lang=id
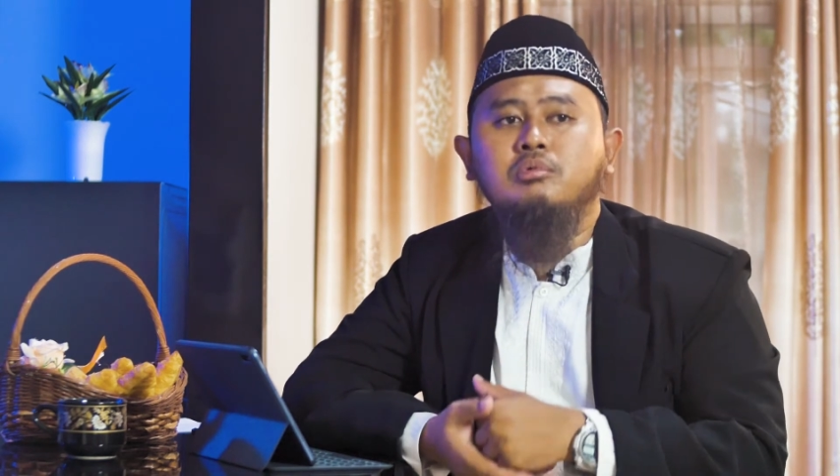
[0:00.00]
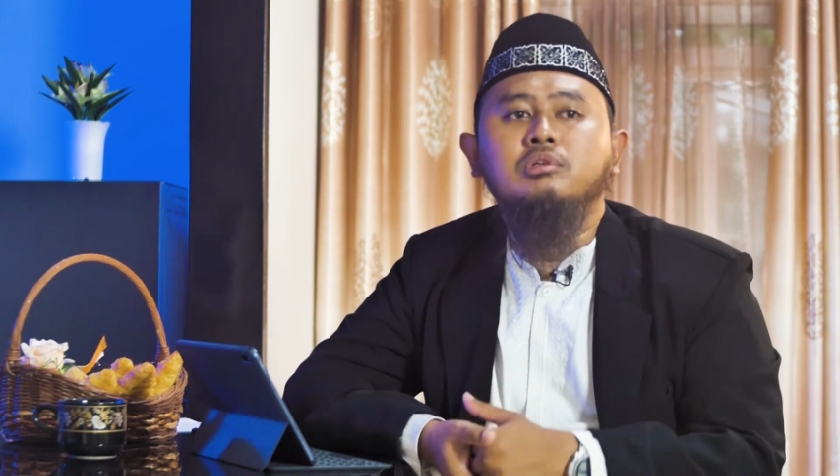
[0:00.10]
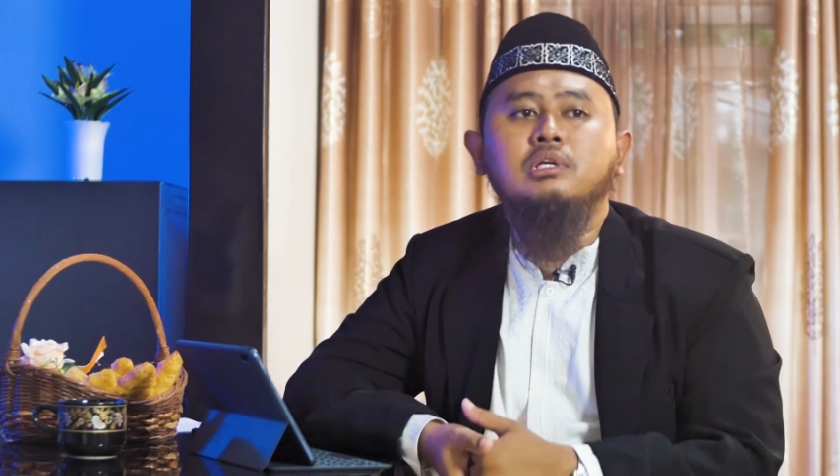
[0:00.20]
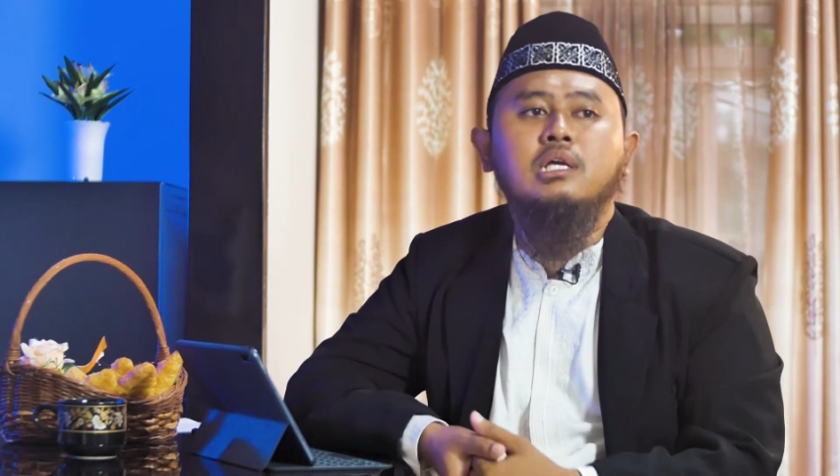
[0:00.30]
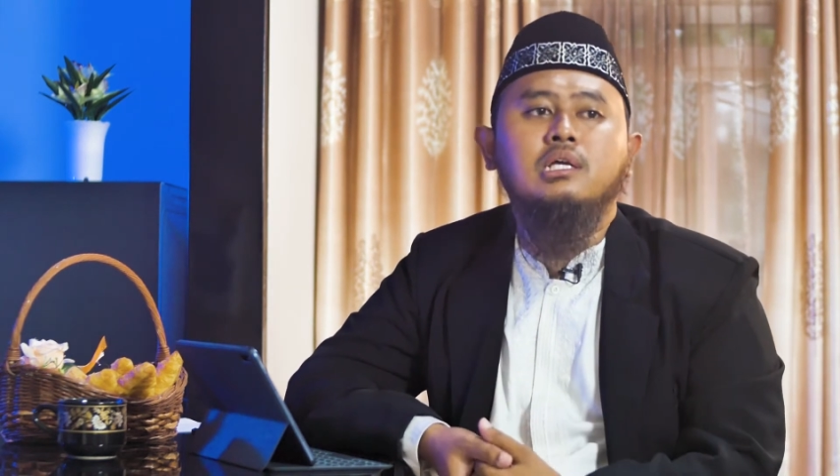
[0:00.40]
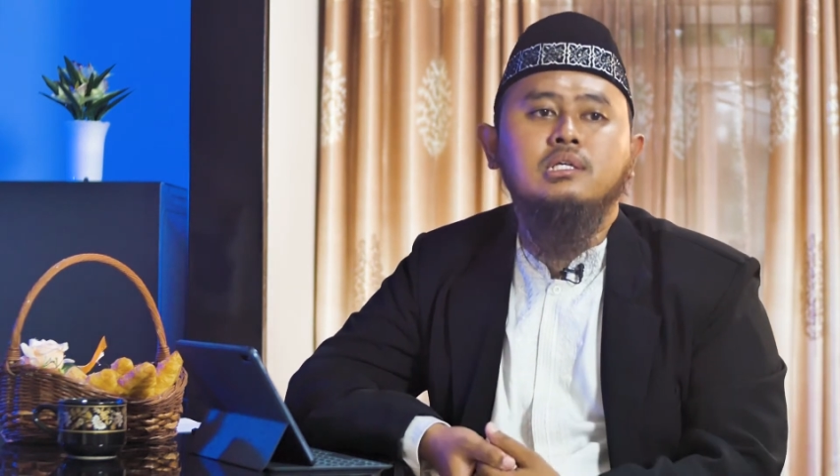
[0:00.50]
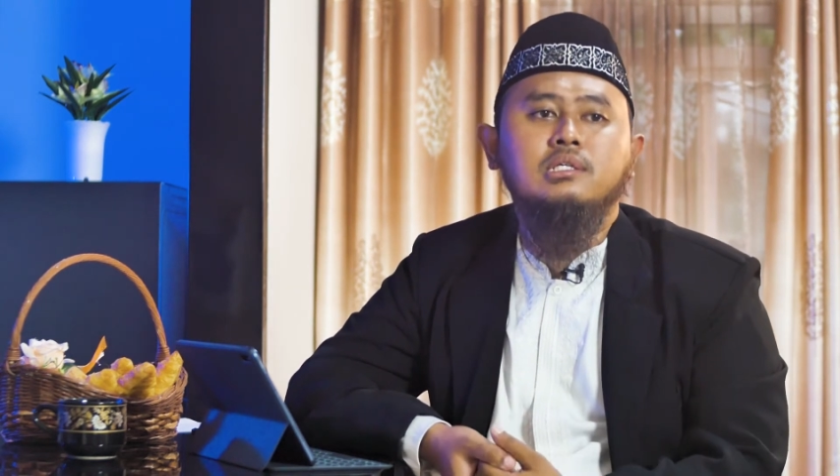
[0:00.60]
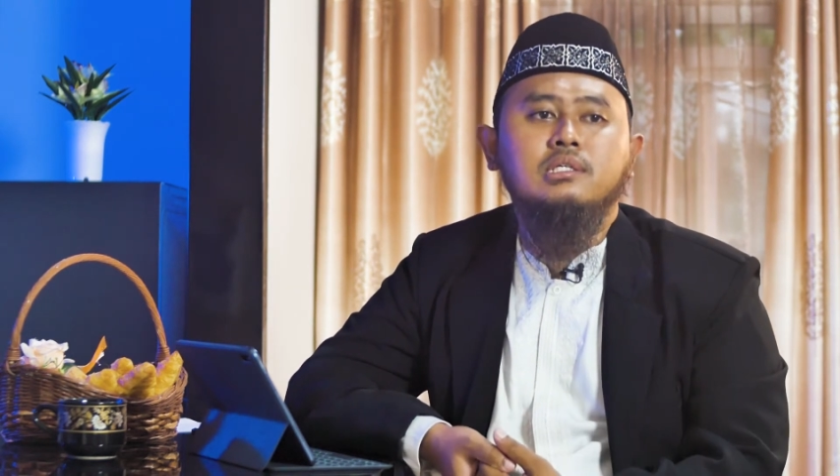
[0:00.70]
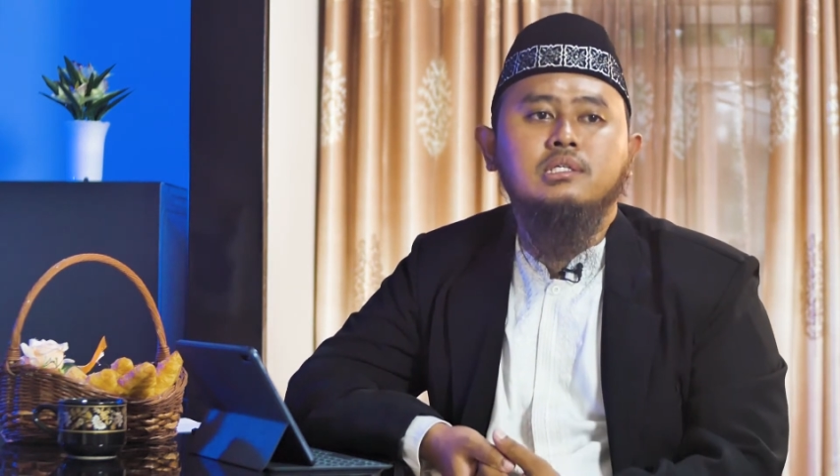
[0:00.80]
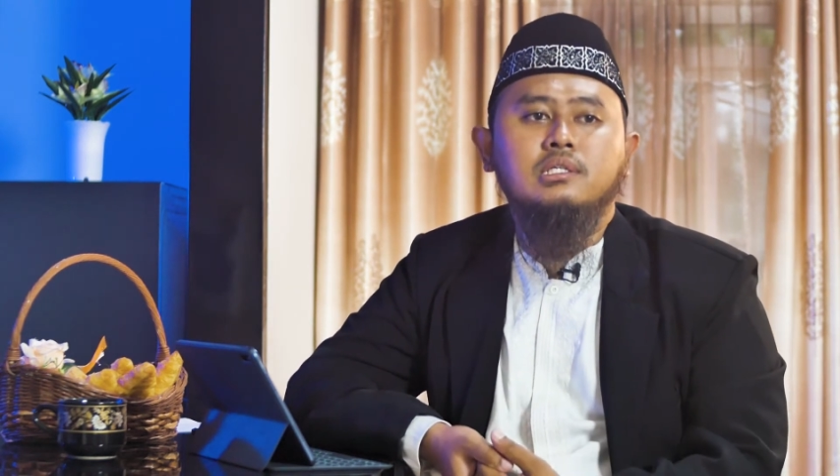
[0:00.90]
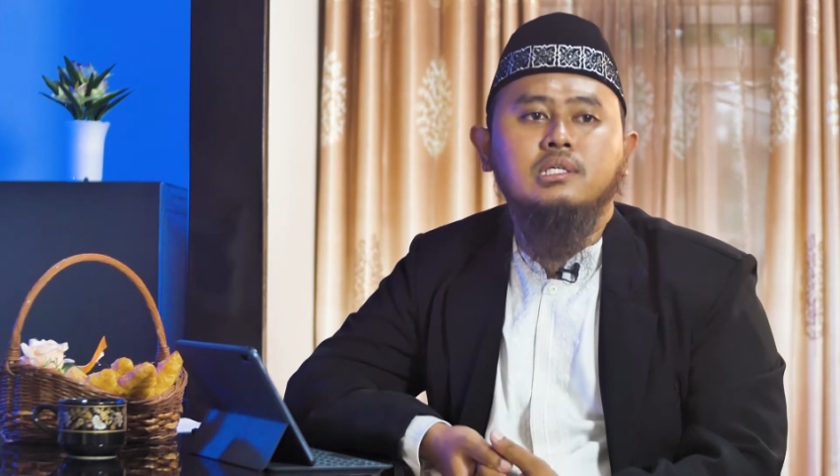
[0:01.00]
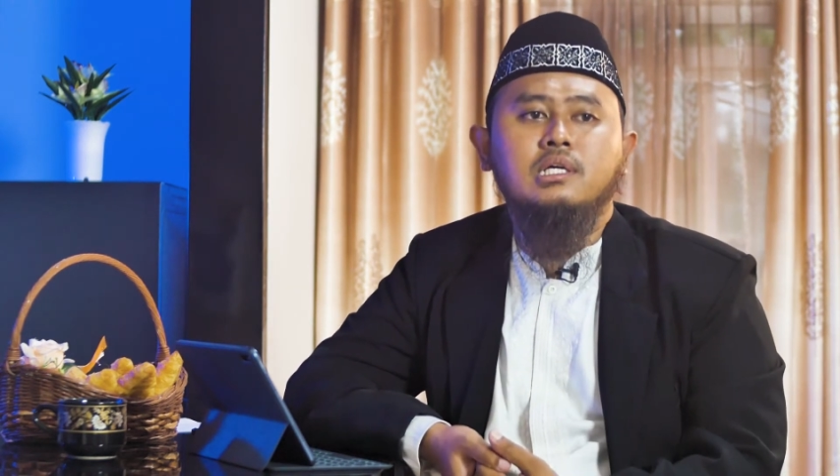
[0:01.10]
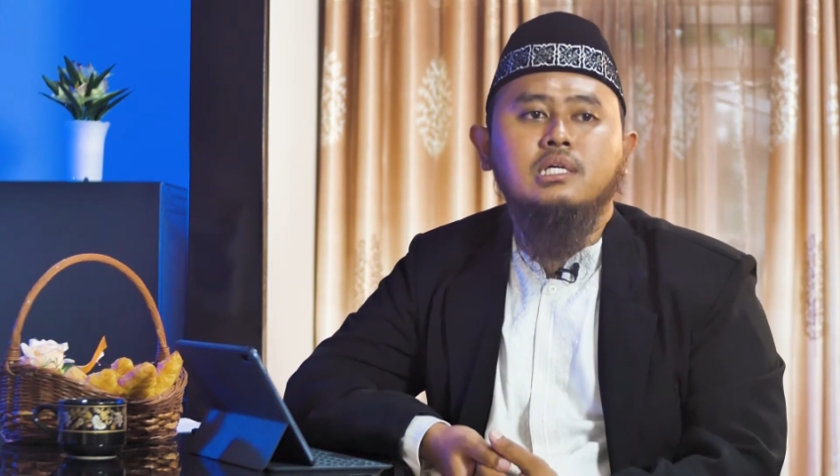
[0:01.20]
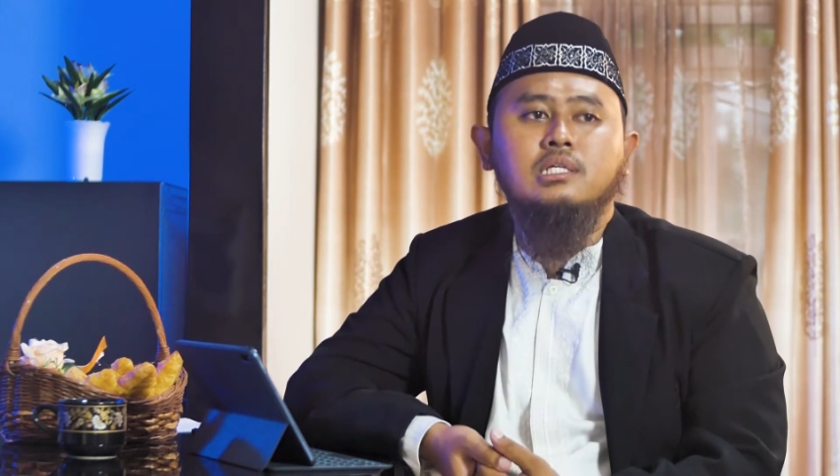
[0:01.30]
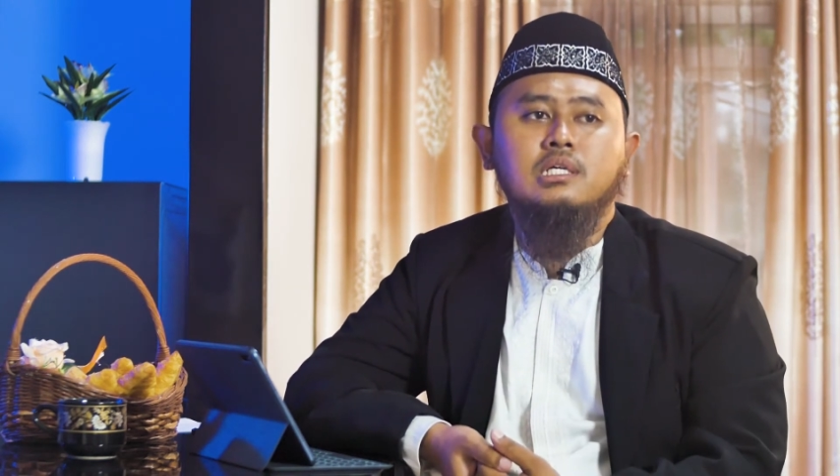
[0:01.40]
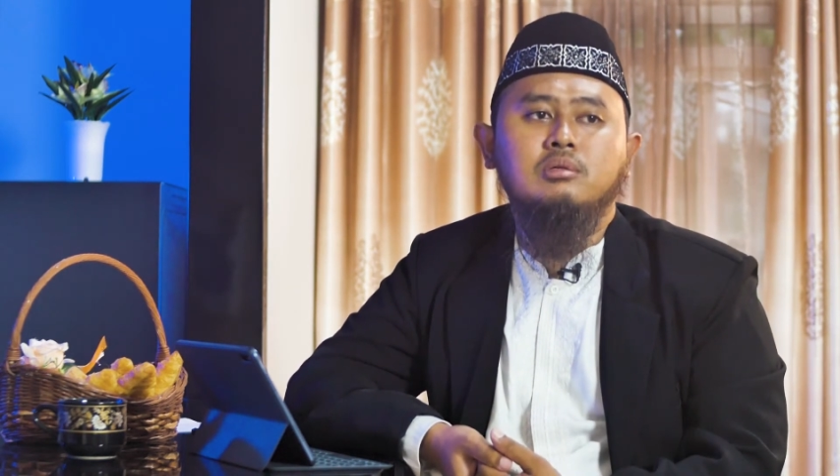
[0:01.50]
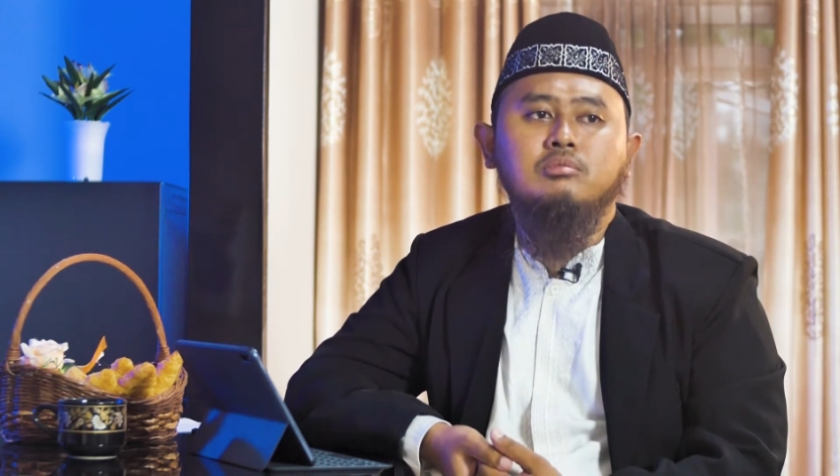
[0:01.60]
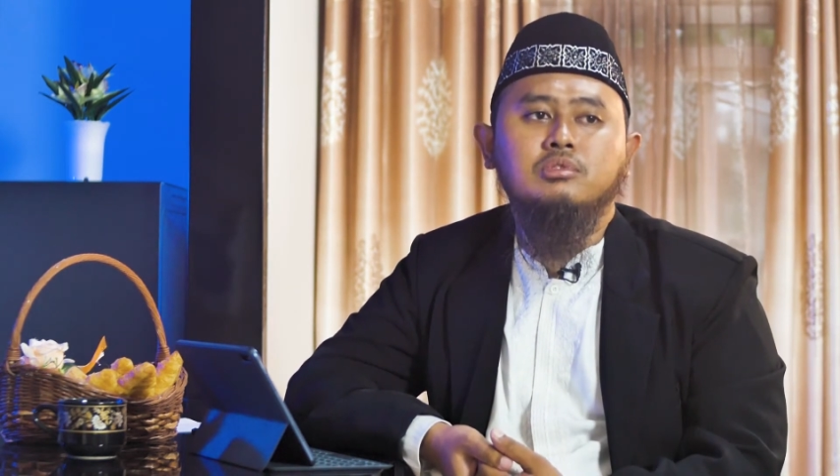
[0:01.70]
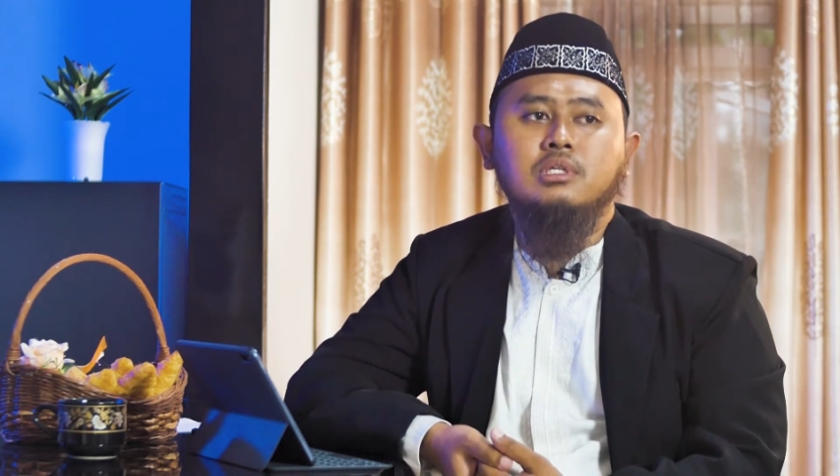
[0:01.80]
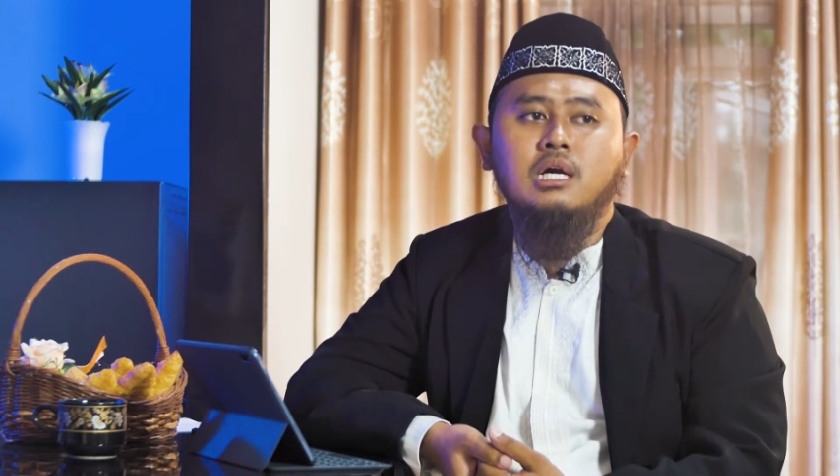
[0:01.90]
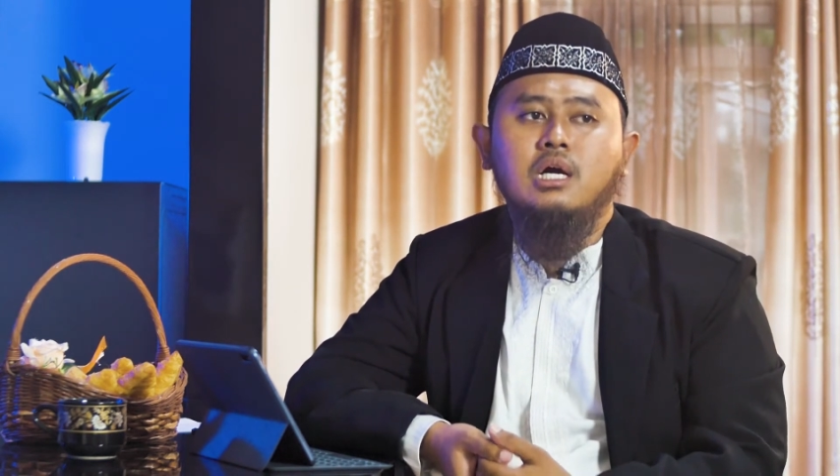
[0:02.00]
ibunya. Ya dikasih ke ibunya.